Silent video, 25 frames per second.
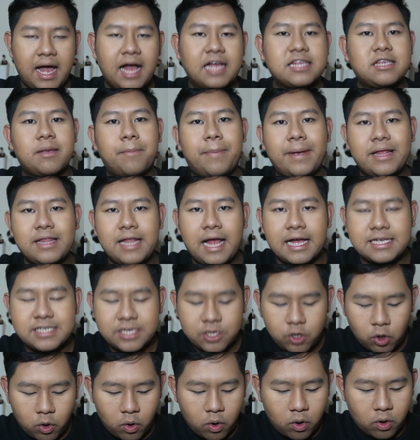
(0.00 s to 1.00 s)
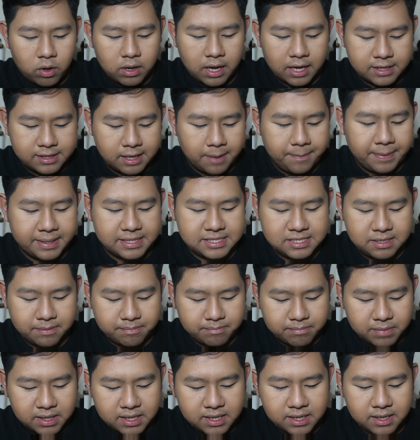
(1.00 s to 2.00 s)
อาจจะเป็นอายแชโดว์ที่เป็นชิ
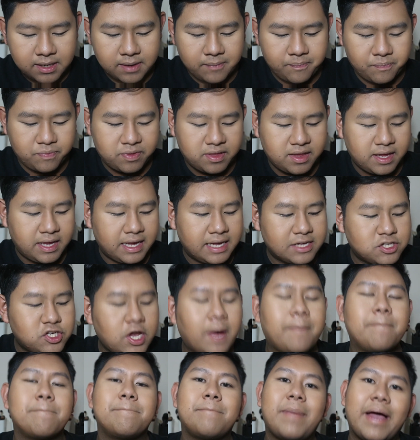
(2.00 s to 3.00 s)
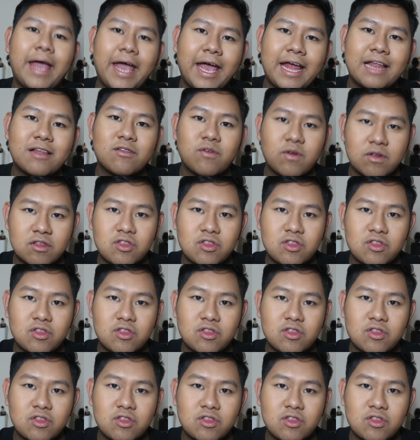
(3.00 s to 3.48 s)
มเมอร์สีแชมเปญ